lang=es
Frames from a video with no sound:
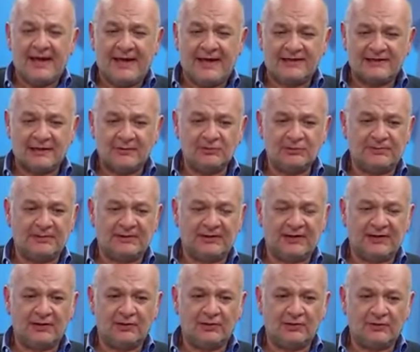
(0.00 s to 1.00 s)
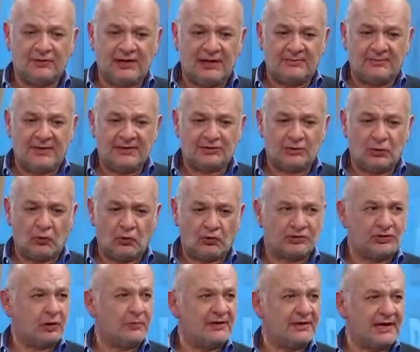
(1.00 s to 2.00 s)
Estamos platicando del maestro
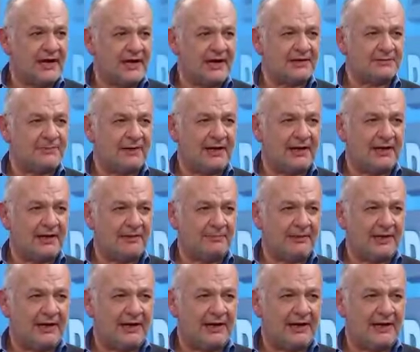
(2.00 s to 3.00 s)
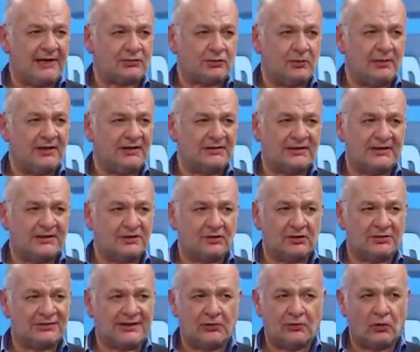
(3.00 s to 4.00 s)
Cosío Villegas para, las jóvenes
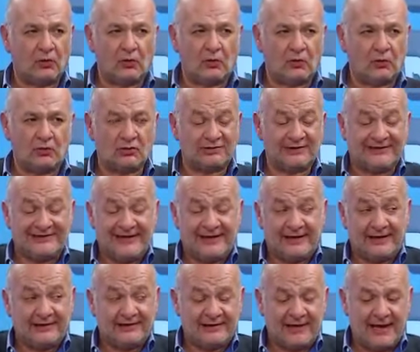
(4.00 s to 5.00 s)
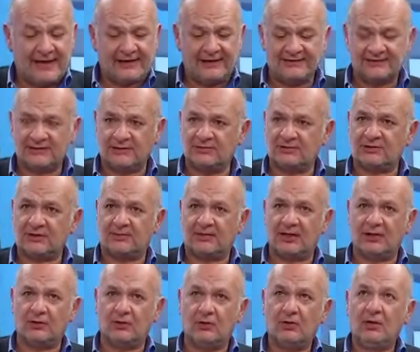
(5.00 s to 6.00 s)
generaciones que no lo conocen de, de quién estamos
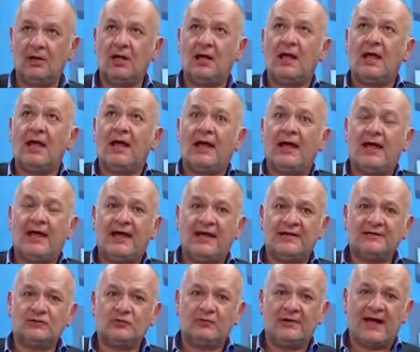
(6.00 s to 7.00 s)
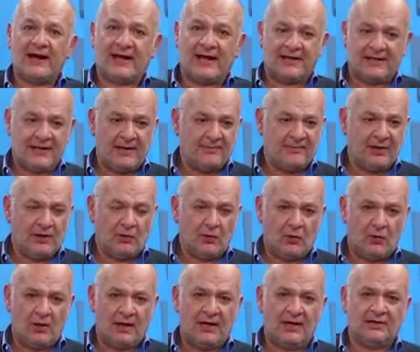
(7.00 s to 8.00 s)
hablando. Es un
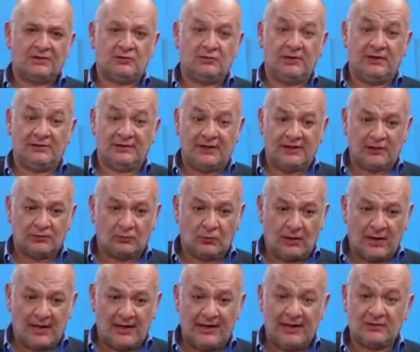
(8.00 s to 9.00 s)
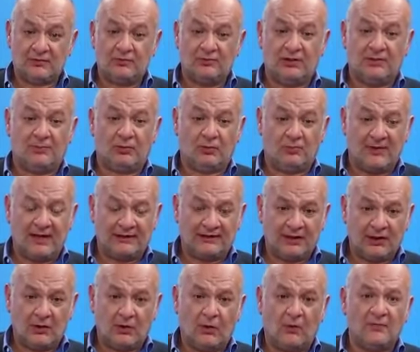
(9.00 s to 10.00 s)
académico, es un intelectual, es un
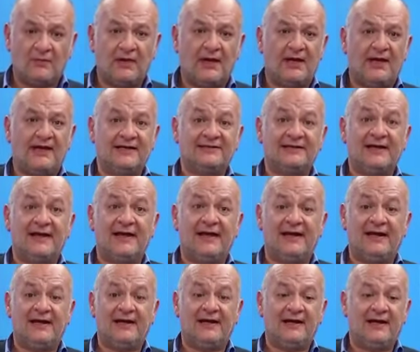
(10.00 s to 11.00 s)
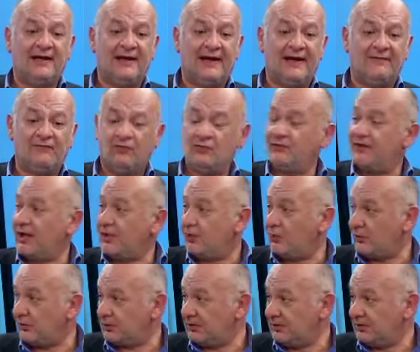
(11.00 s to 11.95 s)
diplomático, es el, fundador...